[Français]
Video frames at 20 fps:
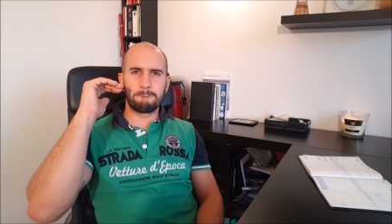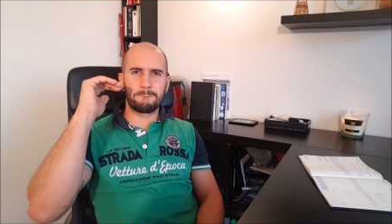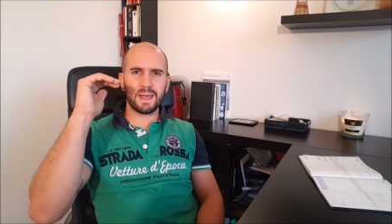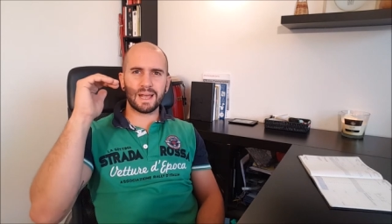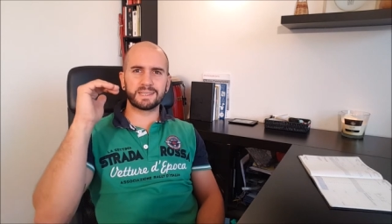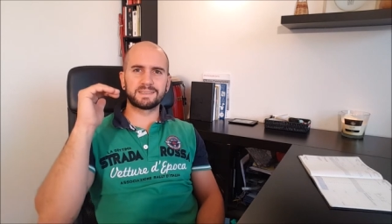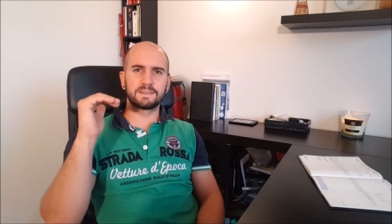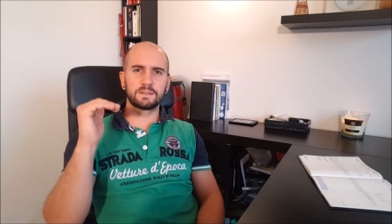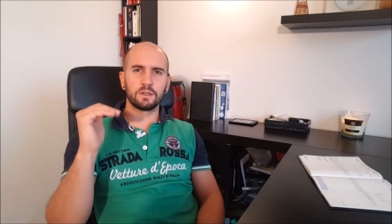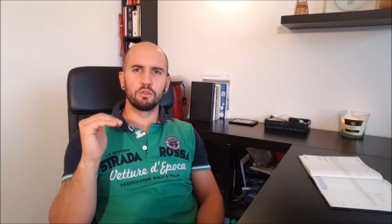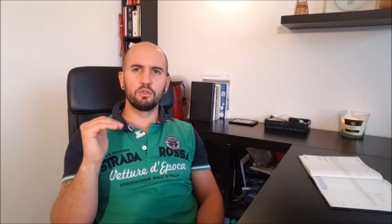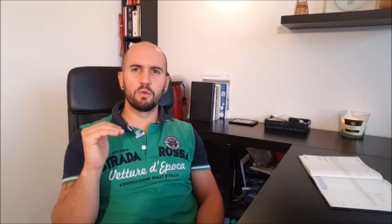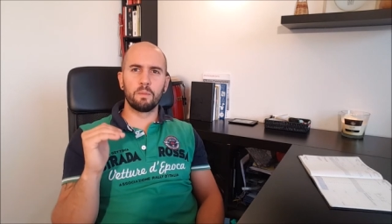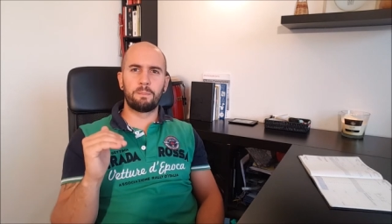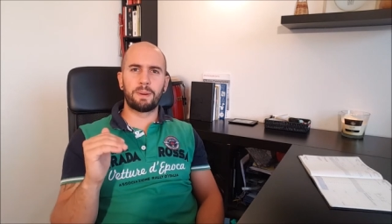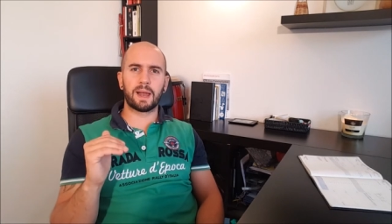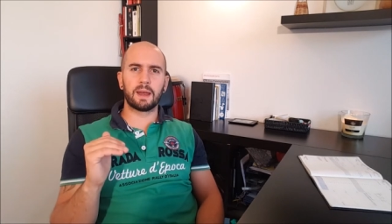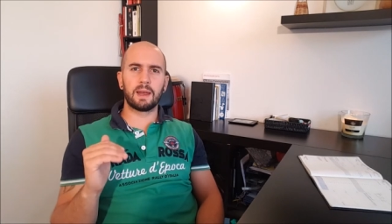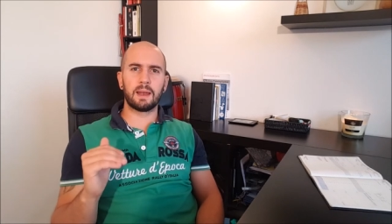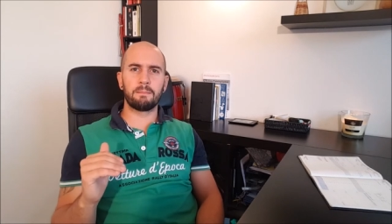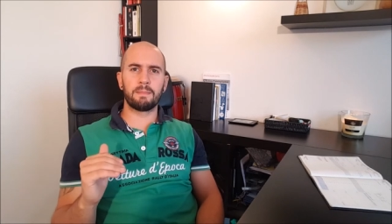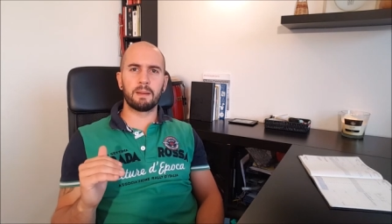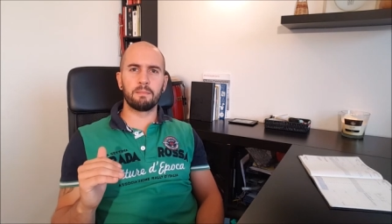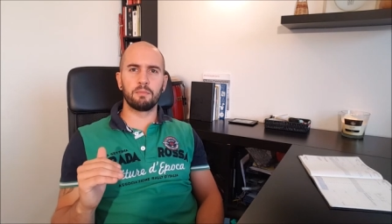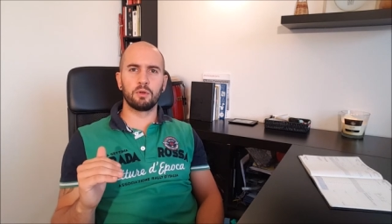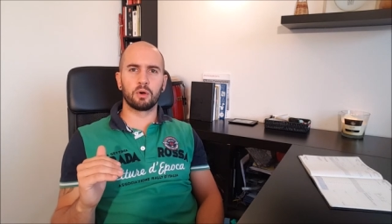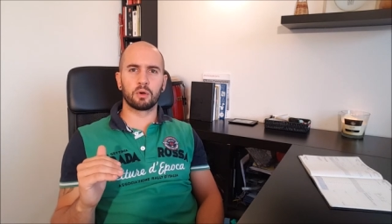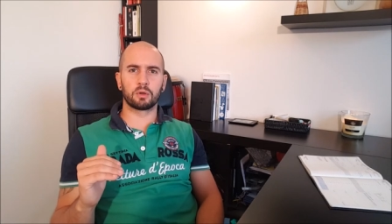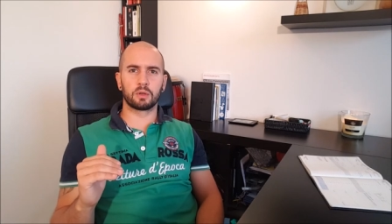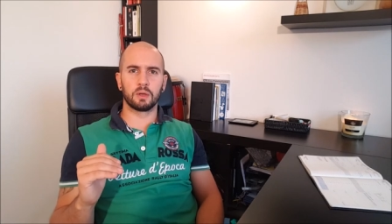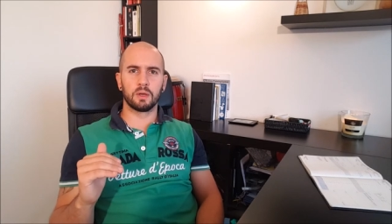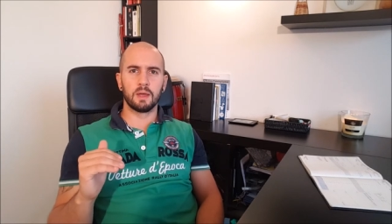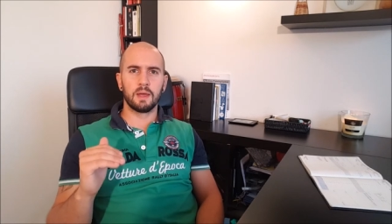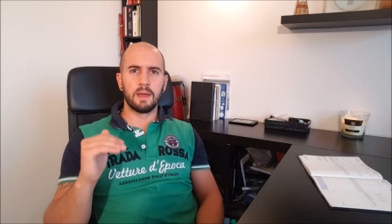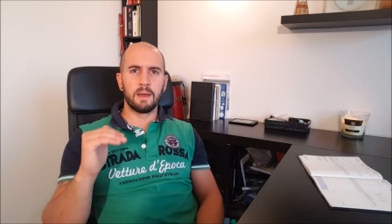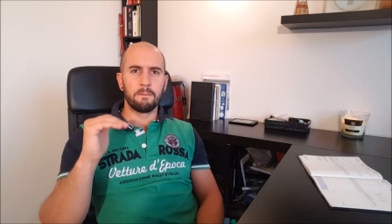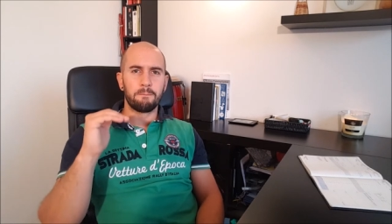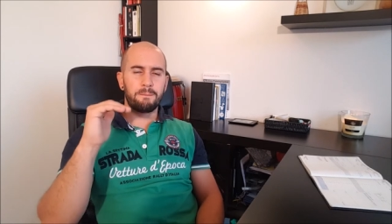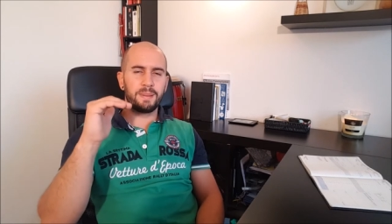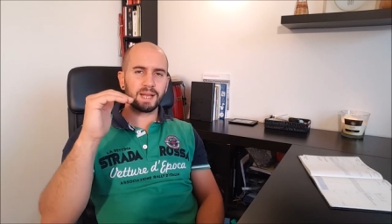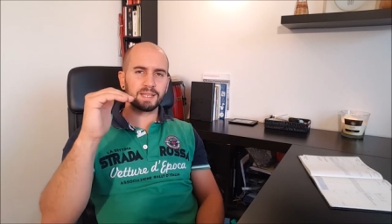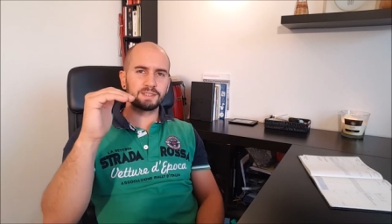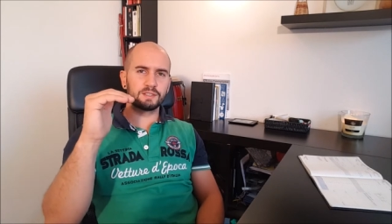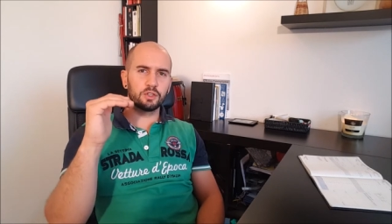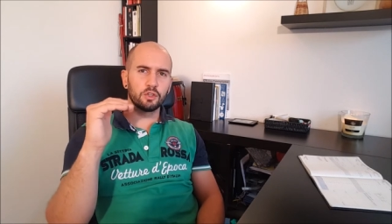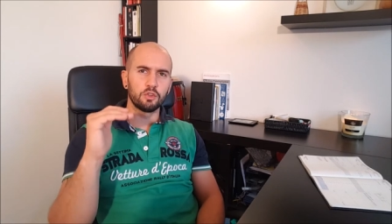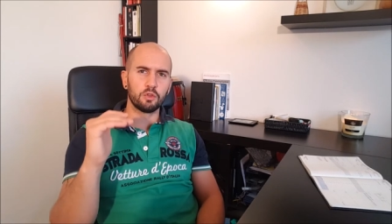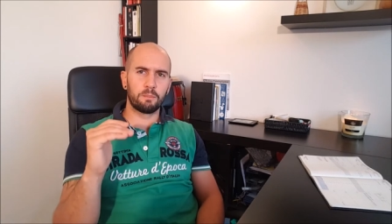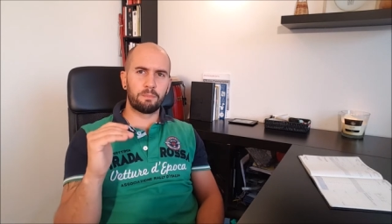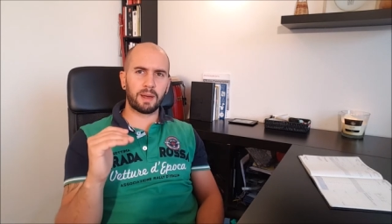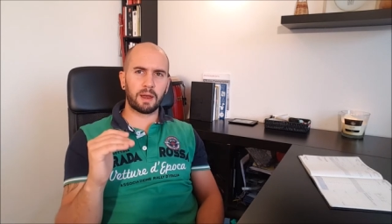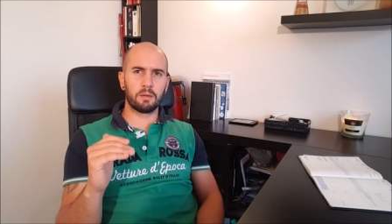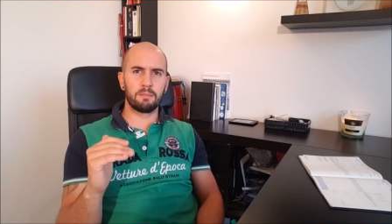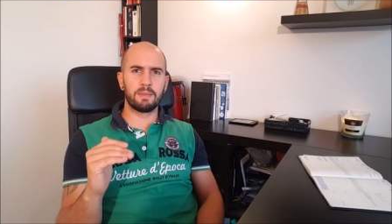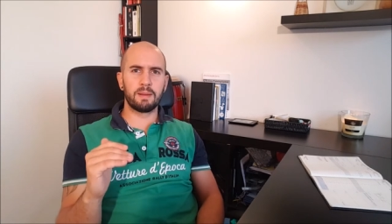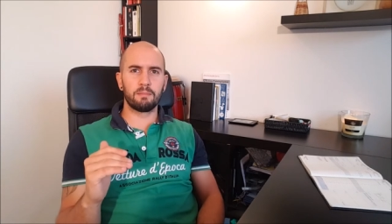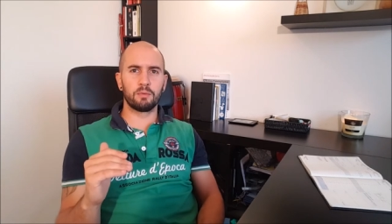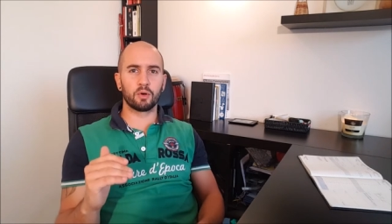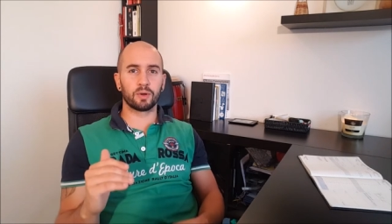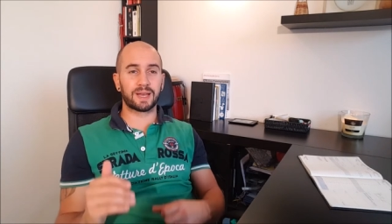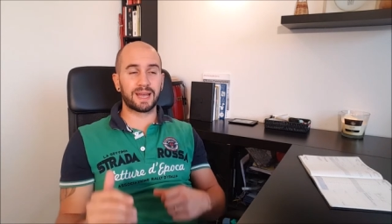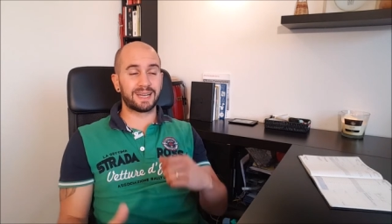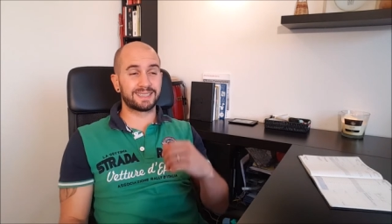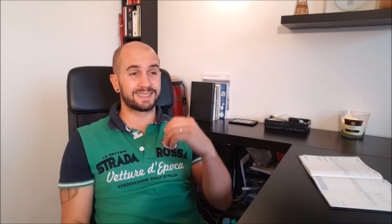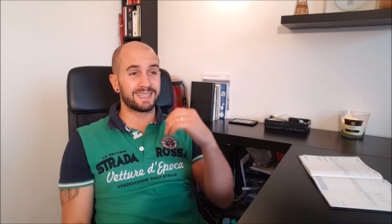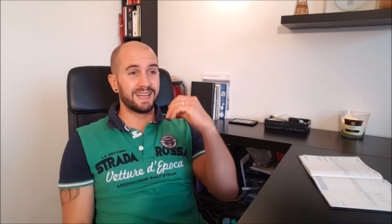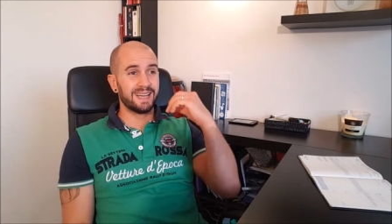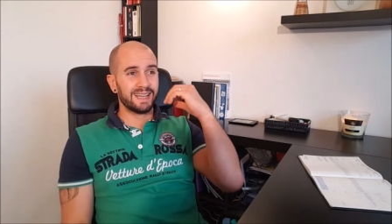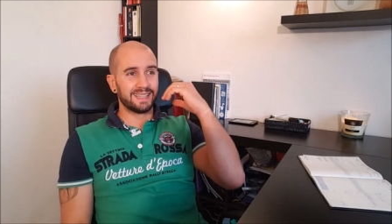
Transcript: personne ne parle la même langue. Personne ne parle le même langage.